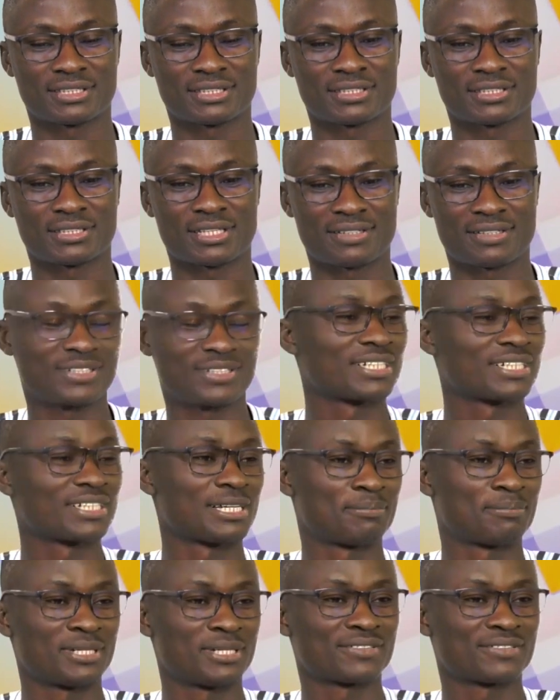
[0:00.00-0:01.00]
euh, avec
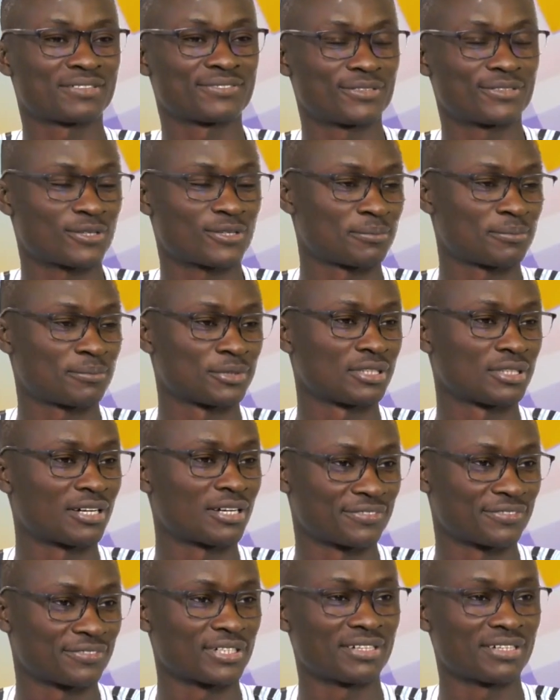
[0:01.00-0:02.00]
la plateforme, euh,
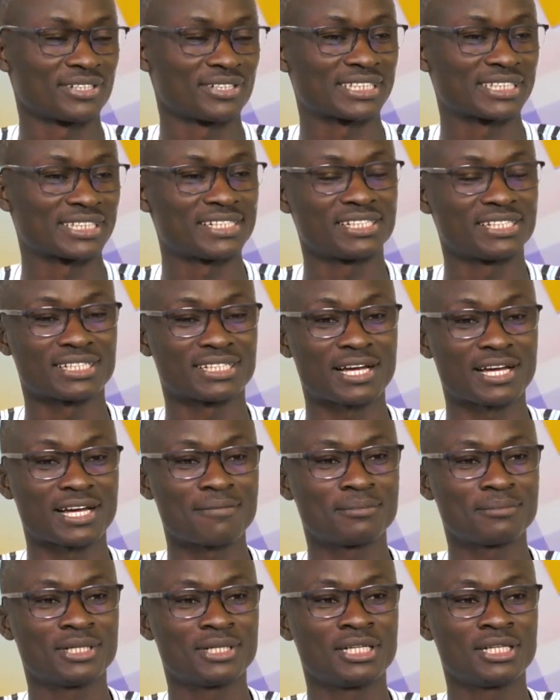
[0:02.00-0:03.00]
enfin avec
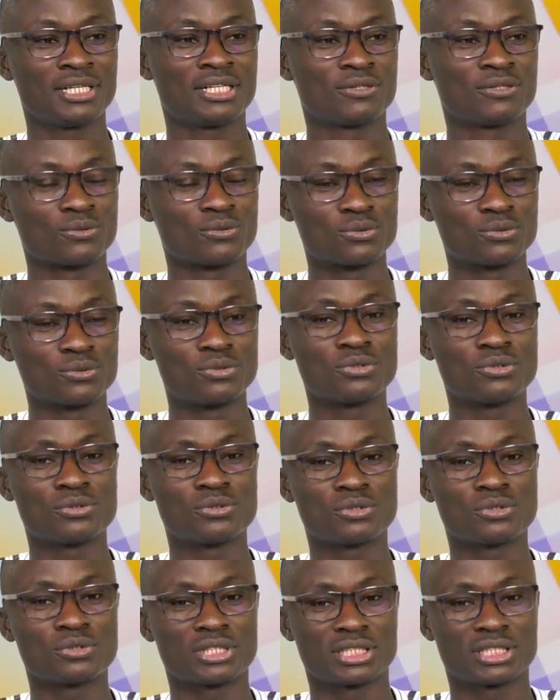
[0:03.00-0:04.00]
Telegram, où
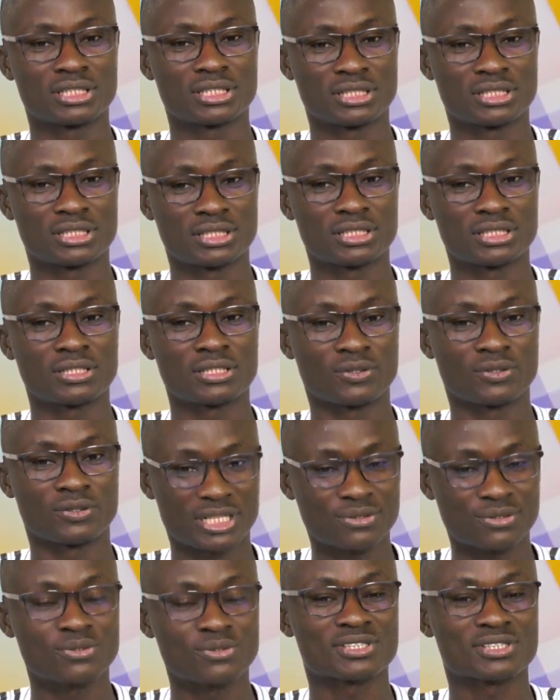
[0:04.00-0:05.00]
on
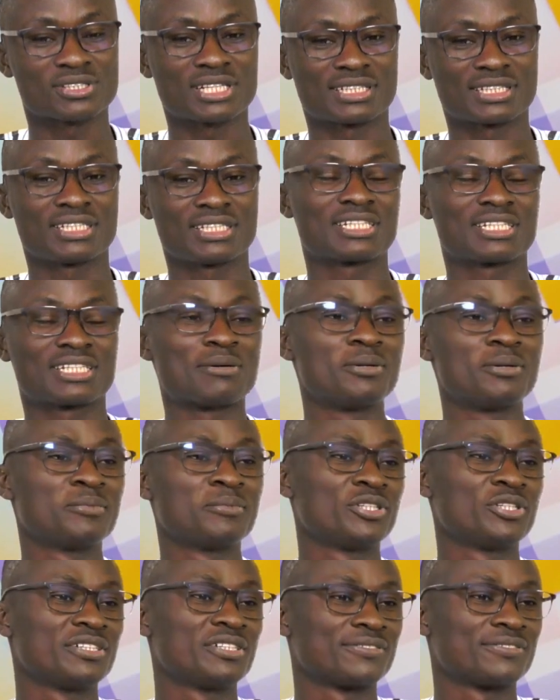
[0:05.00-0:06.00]
a constaté quand
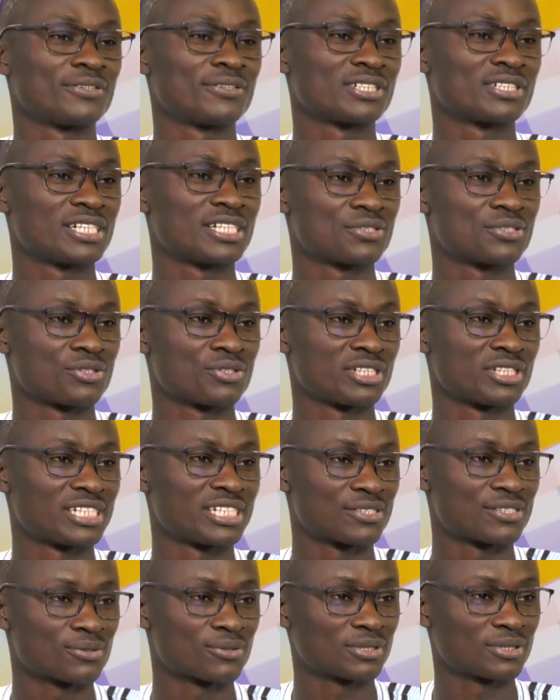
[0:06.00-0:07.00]
même un effort des uns et
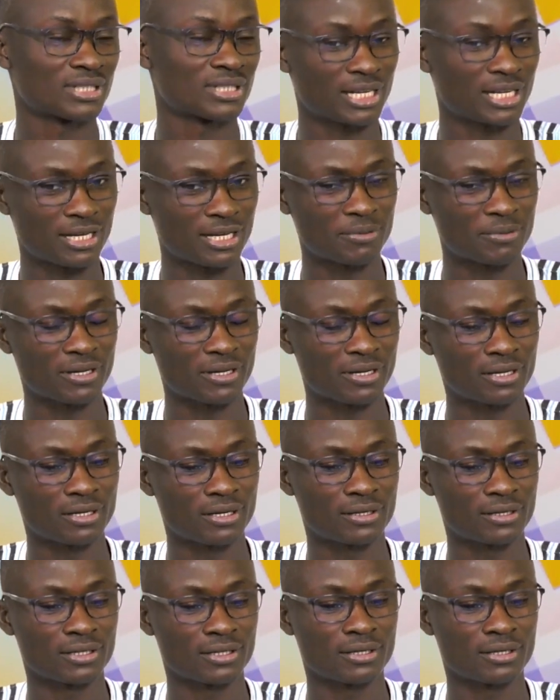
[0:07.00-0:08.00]
des autres,
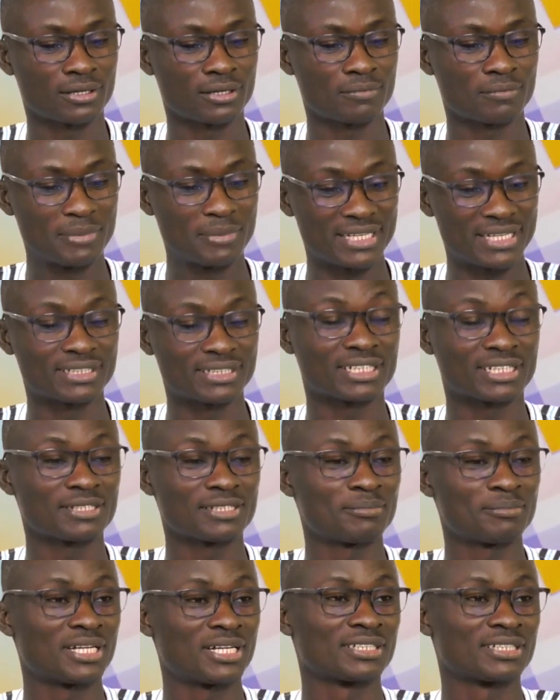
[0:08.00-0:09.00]

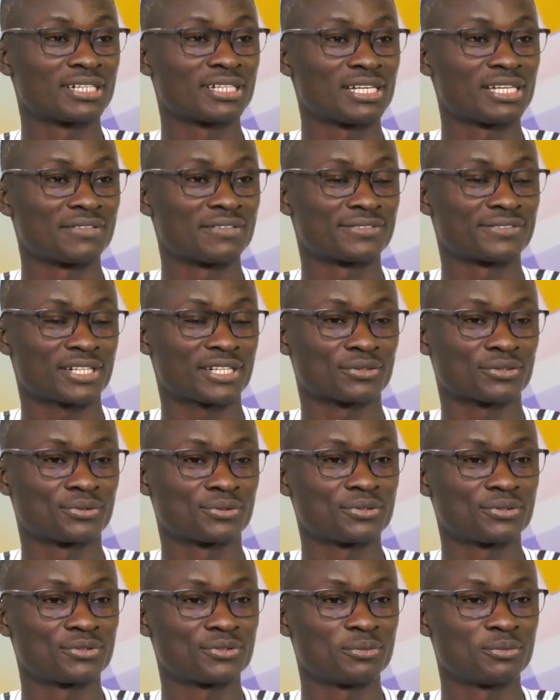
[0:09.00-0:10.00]
malgré, malgré la
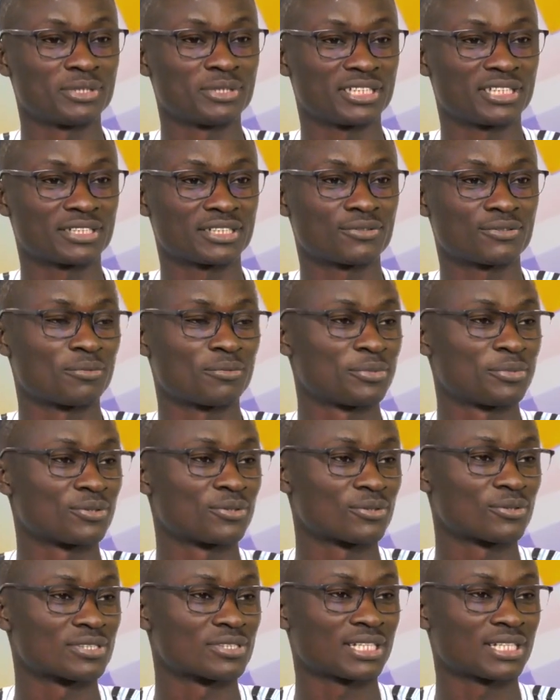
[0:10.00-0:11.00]
fracture numérique qu'on
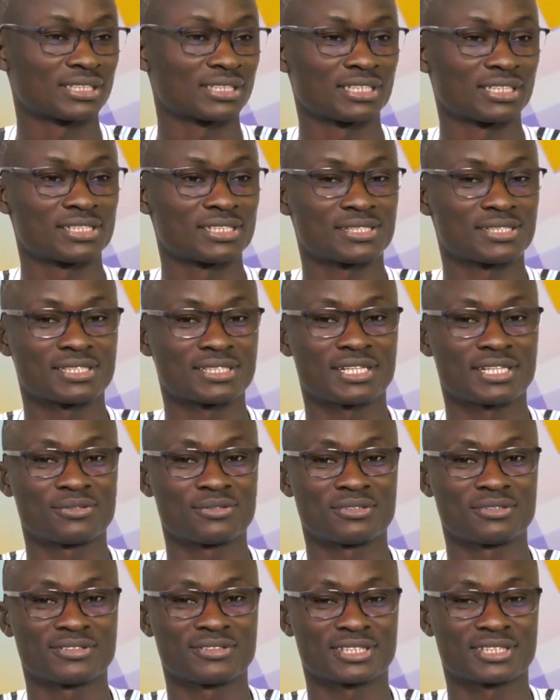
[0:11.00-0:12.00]
peut constater ici à
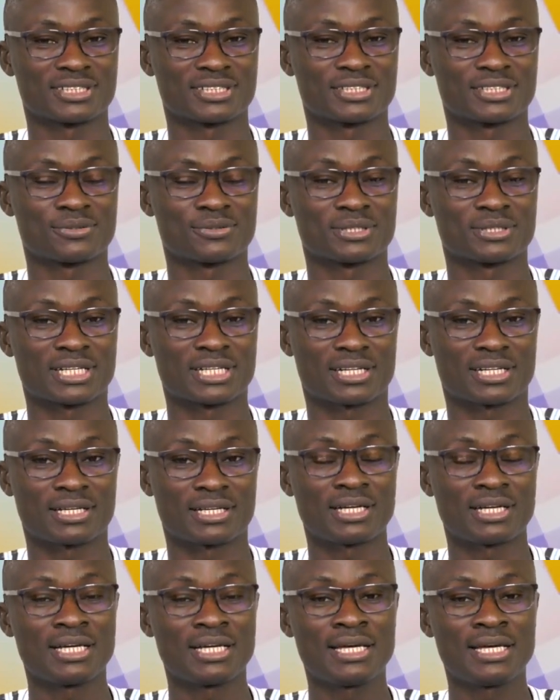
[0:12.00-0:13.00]
l'université de Cara.